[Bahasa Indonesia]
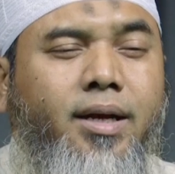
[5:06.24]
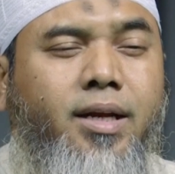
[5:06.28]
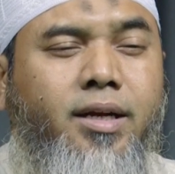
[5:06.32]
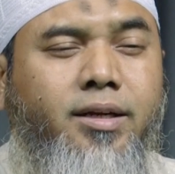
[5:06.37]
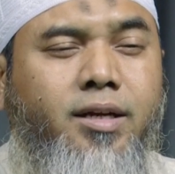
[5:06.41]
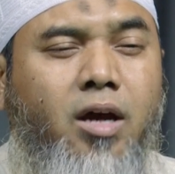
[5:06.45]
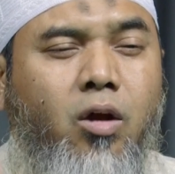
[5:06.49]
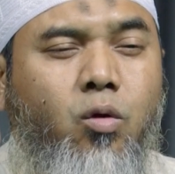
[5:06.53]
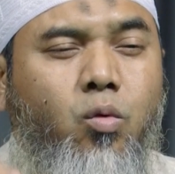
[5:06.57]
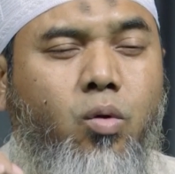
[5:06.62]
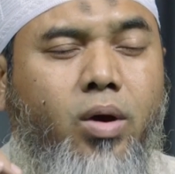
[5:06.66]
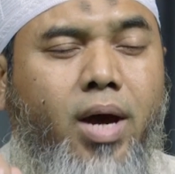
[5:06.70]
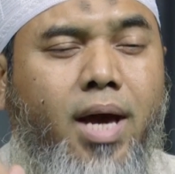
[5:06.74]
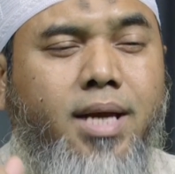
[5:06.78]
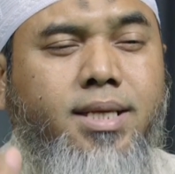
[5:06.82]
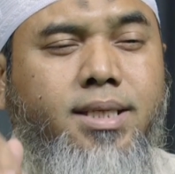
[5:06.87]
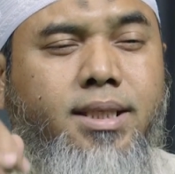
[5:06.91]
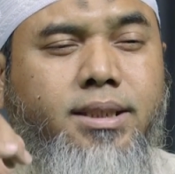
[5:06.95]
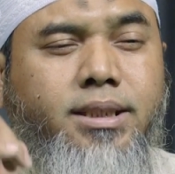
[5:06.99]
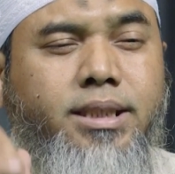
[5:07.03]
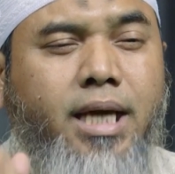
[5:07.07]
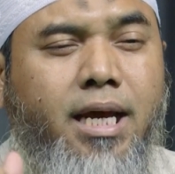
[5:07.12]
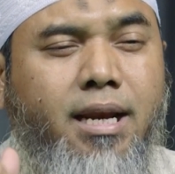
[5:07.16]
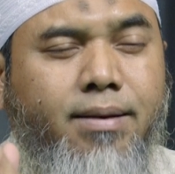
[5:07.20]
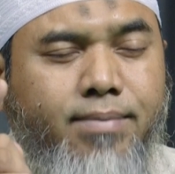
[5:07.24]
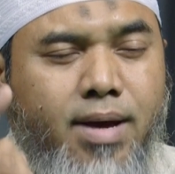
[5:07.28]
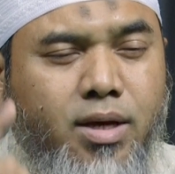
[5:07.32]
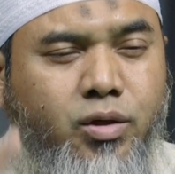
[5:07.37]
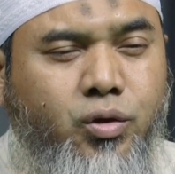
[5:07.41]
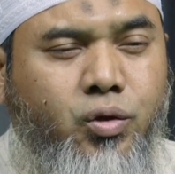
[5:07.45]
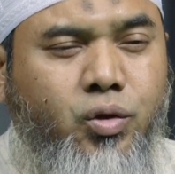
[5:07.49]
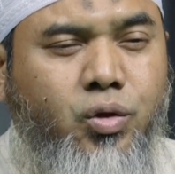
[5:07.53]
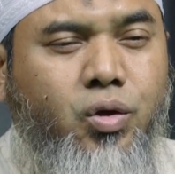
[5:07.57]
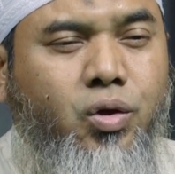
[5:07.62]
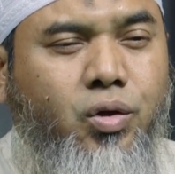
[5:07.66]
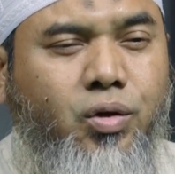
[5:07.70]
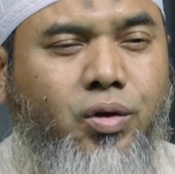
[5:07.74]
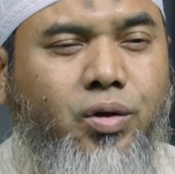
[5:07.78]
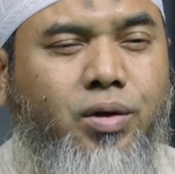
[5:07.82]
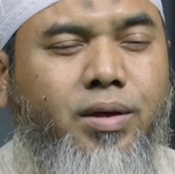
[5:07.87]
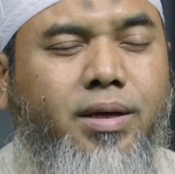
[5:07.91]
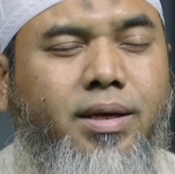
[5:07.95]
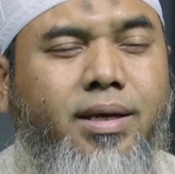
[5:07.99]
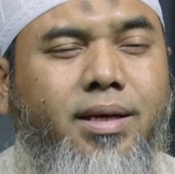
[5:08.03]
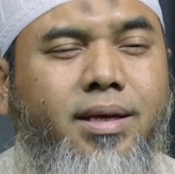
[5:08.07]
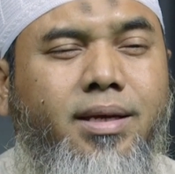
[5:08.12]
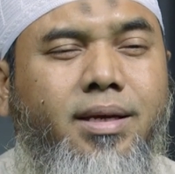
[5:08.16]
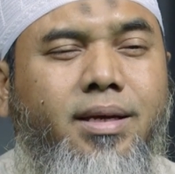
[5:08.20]
Didalukan jar majrur.
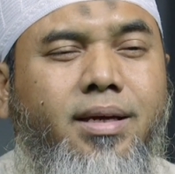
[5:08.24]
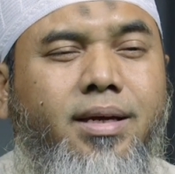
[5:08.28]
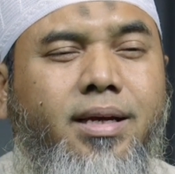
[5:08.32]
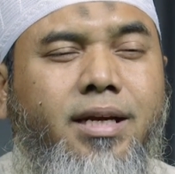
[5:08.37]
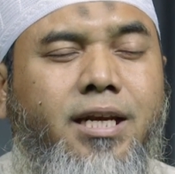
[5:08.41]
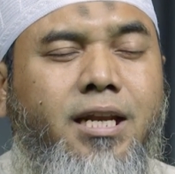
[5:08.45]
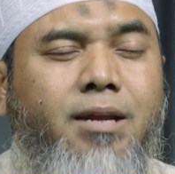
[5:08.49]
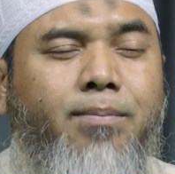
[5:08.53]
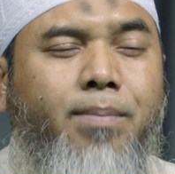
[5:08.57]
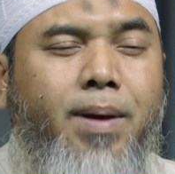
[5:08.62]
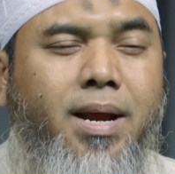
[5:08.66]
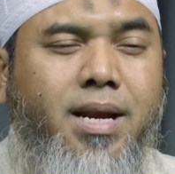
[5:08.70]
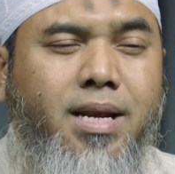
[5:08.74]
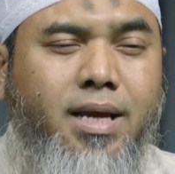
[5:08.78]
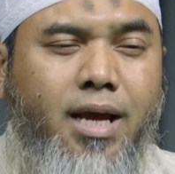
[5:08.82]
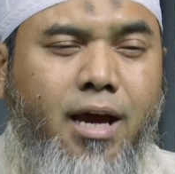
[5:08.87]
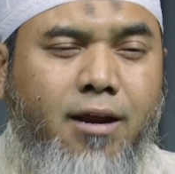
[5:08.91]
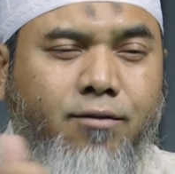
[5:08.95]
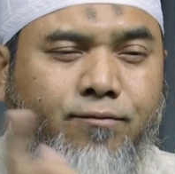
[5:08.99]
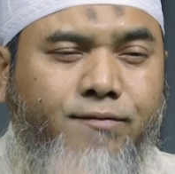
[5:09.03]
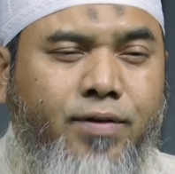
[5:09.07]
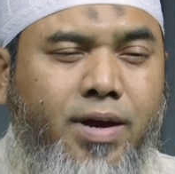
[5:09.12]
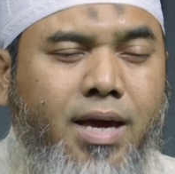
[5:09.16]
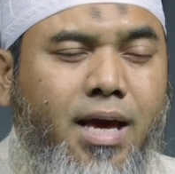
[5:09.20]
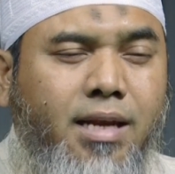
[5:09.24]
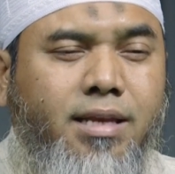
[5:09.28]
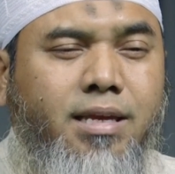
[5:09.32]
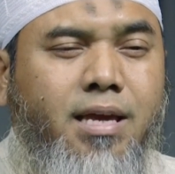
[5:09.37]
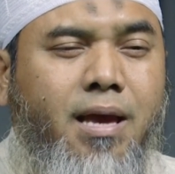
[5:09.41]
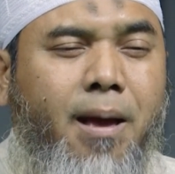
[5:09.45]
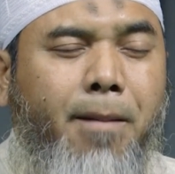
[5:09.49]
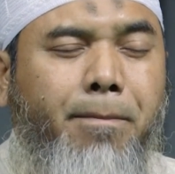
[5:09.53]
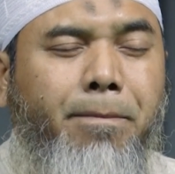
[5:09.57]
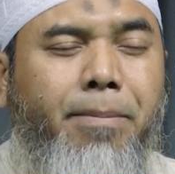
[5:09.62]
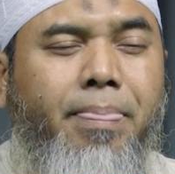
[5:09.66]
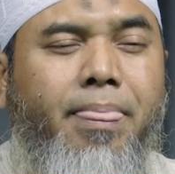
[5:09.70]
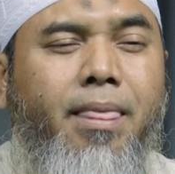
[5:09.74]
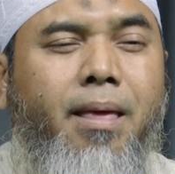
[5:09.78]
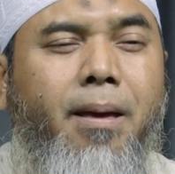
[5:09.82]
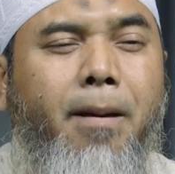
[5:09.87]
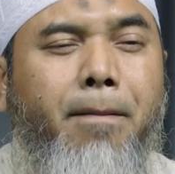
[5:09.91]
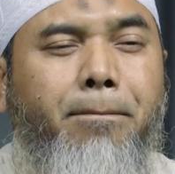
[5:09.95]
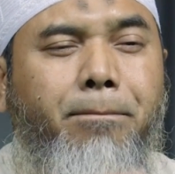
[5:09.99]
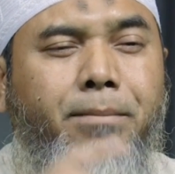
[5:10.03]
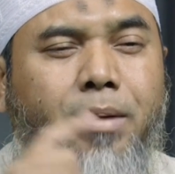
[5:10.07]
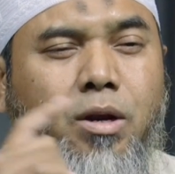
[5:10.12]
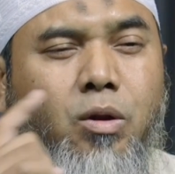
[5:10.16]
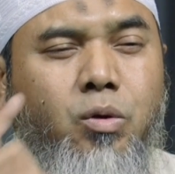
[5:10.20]
Dibandingkan fiilnya
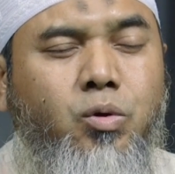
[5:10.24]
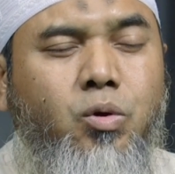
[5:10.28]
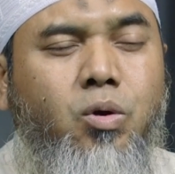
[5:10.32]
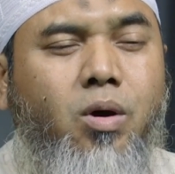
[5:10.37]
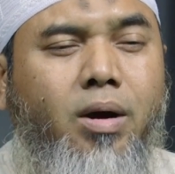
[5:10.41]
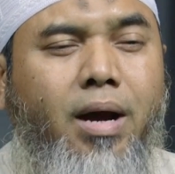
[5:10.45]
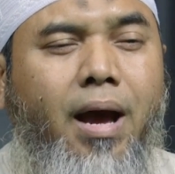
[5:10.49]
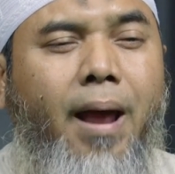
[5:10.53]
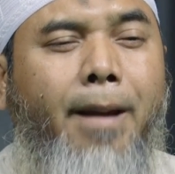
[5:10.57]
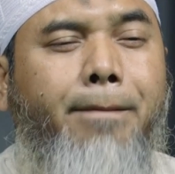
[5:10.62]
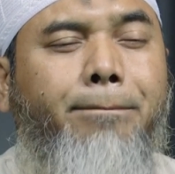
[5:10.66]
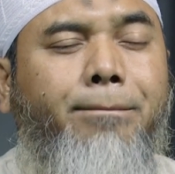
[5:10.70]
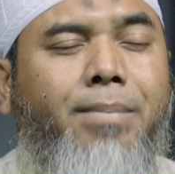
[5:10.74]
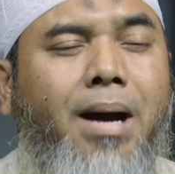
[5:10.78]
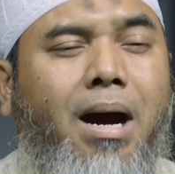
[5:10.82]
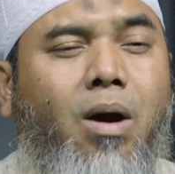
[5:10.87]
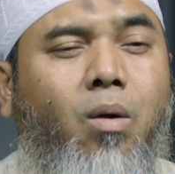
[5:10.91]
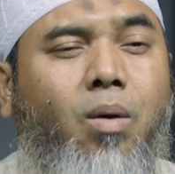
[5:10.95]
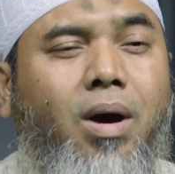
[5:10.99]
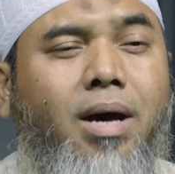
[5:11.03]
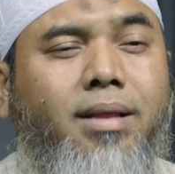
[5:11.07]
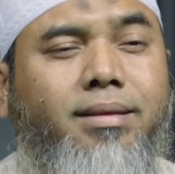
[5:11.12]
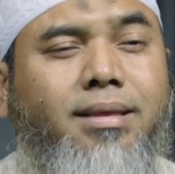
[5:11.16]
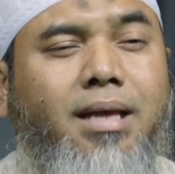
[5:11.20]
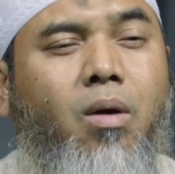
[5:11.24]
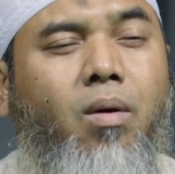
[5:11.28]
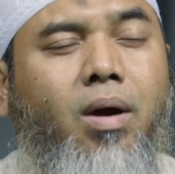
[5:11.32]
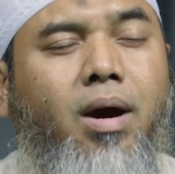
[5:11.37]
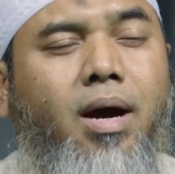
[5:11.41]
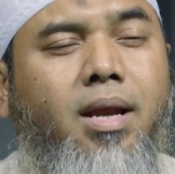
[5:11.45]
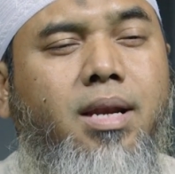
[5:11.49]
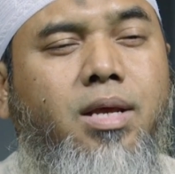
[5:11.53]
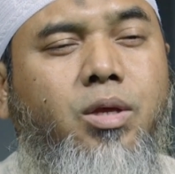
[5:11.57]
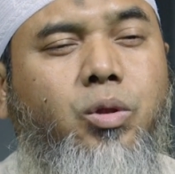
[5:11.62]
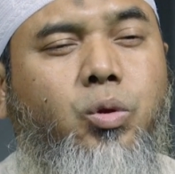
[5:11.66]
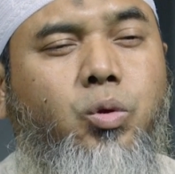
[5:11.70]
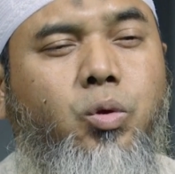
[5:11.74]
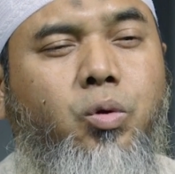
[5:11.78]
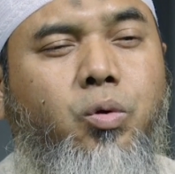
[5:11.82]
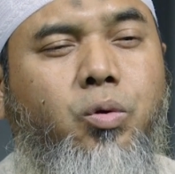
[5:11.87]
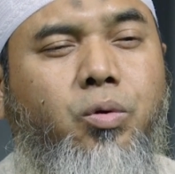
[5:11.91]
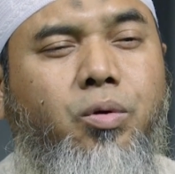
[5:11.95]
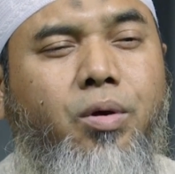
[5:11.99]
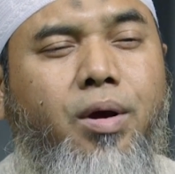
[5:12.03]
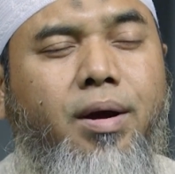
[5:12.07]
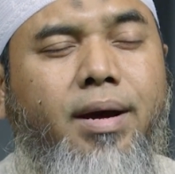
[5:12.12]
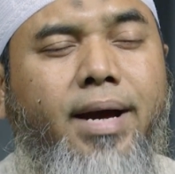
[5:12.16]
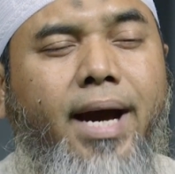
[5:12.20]
menunjukkan bahwa tawakal
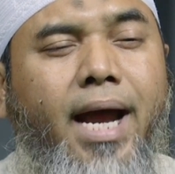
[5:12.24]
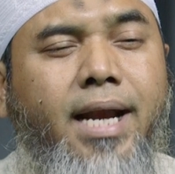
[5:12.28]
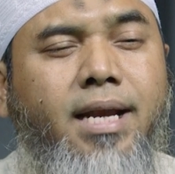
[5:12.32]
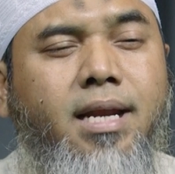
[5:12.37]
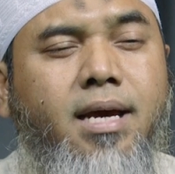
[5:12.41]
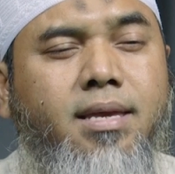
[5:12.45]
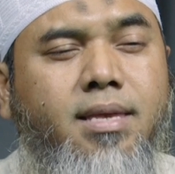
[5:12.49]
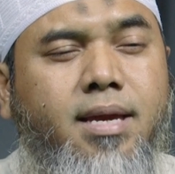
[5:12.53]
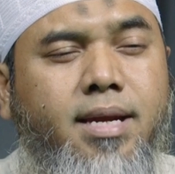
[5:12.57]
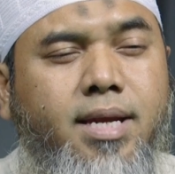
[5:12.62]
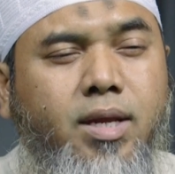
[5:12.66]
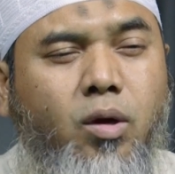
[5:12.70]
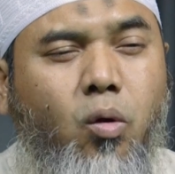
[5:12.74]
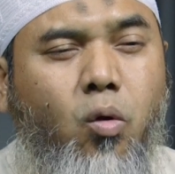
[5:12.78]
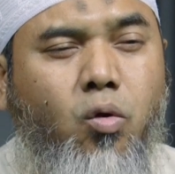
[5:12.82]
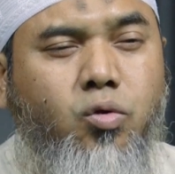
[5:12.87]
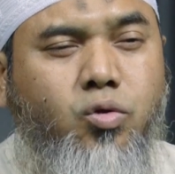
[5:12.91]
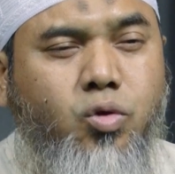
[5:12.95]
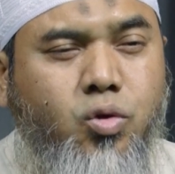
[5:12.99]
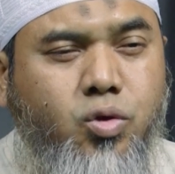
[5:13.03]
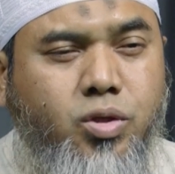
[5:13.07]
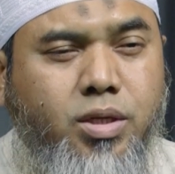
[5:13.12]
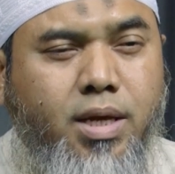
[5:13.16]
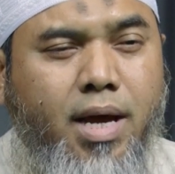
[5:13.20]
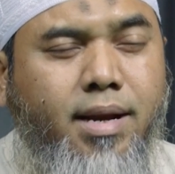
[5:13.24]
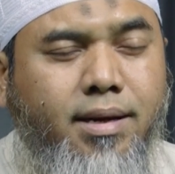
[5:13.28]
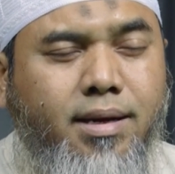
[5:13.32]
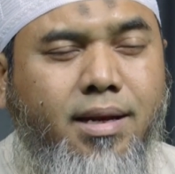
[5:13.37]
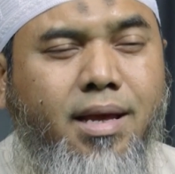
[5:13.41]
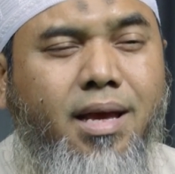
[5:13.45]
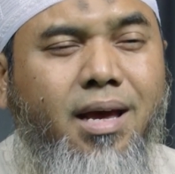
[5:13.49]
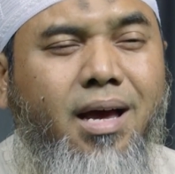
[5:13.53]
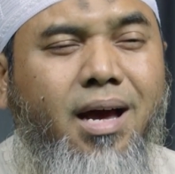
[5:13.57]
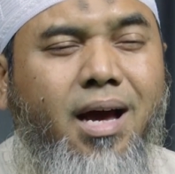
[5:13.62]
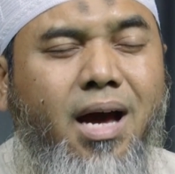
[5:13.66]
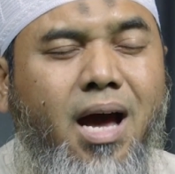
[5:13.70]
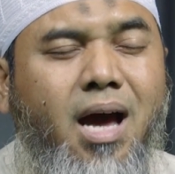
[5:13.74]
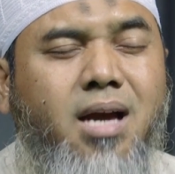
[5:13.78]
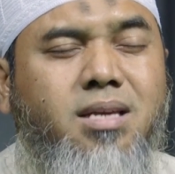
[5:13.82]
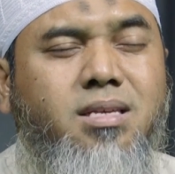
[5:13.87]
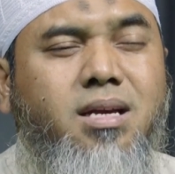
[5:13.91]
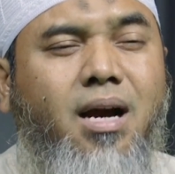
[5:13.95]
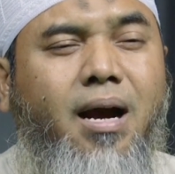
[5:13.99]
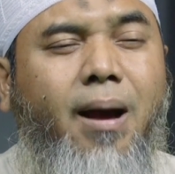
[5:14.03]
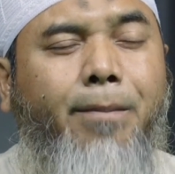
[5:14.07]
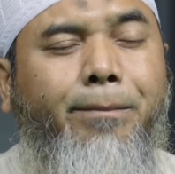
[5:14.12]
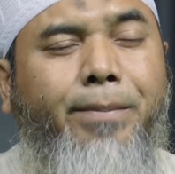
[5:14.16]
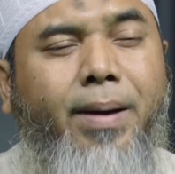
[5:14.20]
itu hendaknya dikhususkan
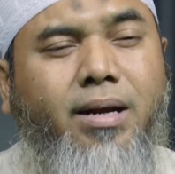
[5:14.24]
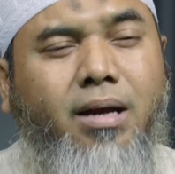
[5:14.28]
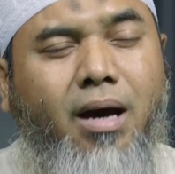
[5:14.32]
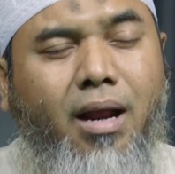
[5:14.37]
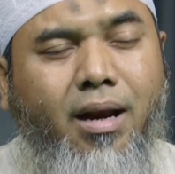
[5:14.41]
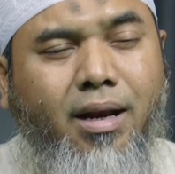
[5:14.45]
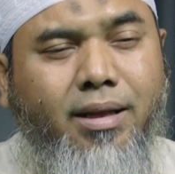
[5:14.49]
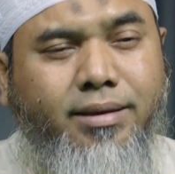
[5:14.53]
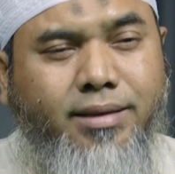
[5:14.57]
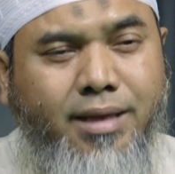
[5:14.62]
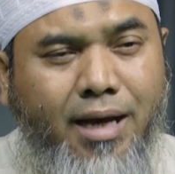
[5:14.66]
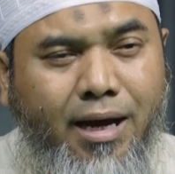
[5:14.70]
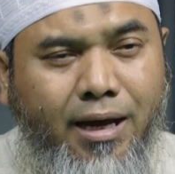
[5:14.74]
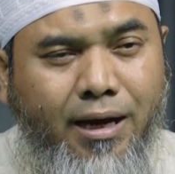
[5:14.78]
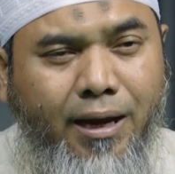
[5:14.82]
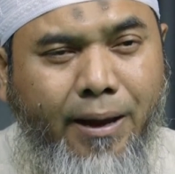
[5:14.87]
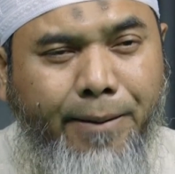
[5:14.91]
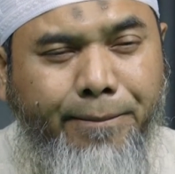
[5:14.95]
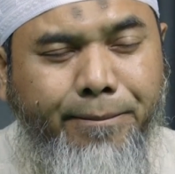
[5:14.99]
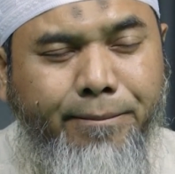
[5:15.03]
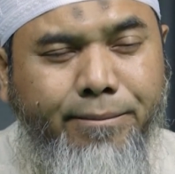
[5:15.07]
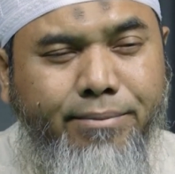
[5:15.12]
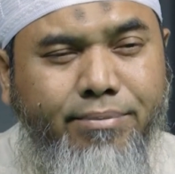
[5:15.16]
hanya kepada Allah Ta'ala.